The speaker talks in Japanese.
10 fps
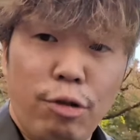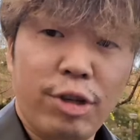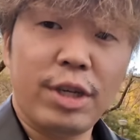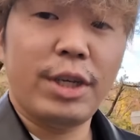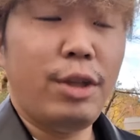正直
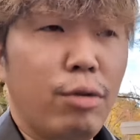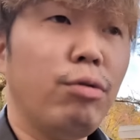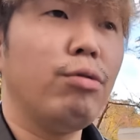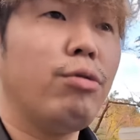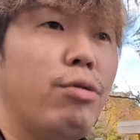昨日
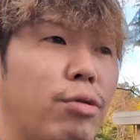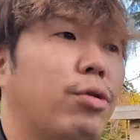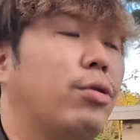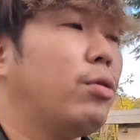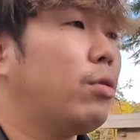
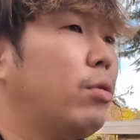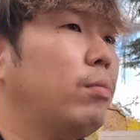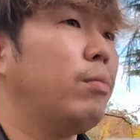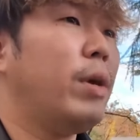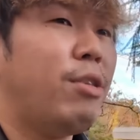
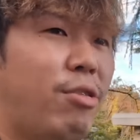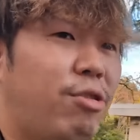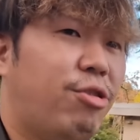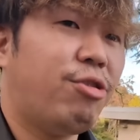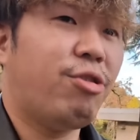めっ
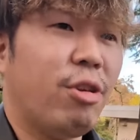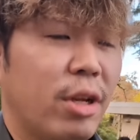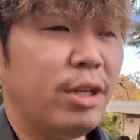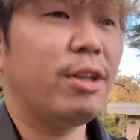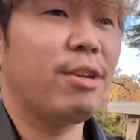ちゃ
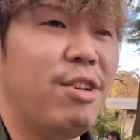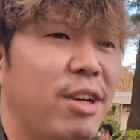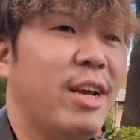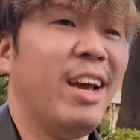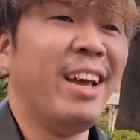泣いてたし